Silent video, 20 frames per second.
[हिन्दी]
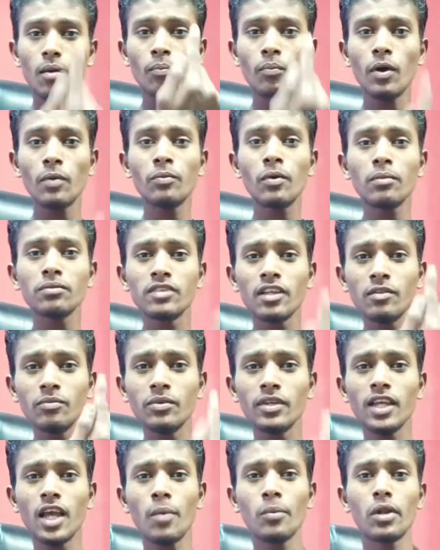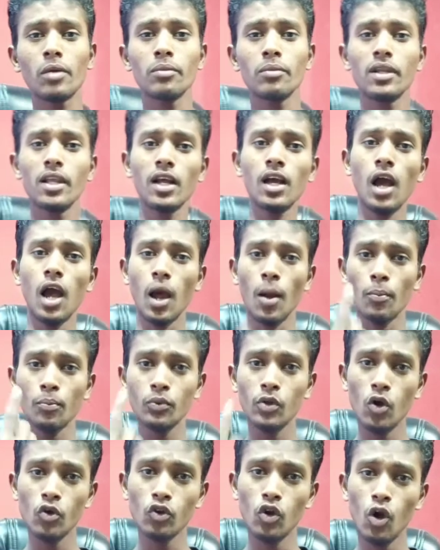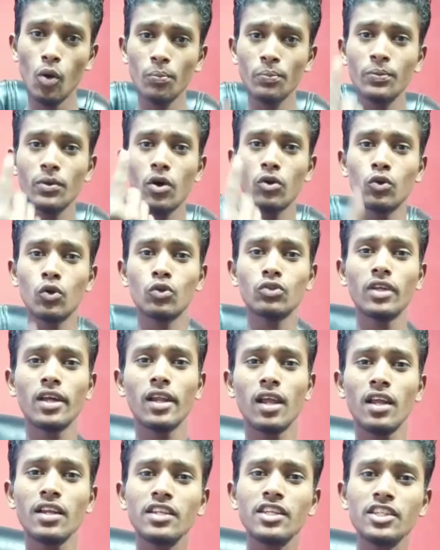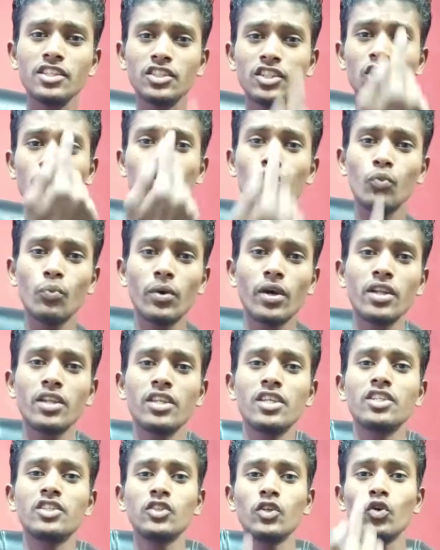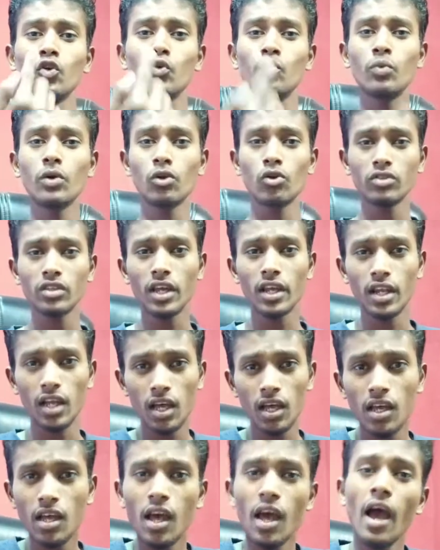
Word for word: पॉपअप सेल्फी कैमरा मिलेगा अप डाउन अप डाउन होता है ना नीचे ऊपर नीचे ऊपर होता है ना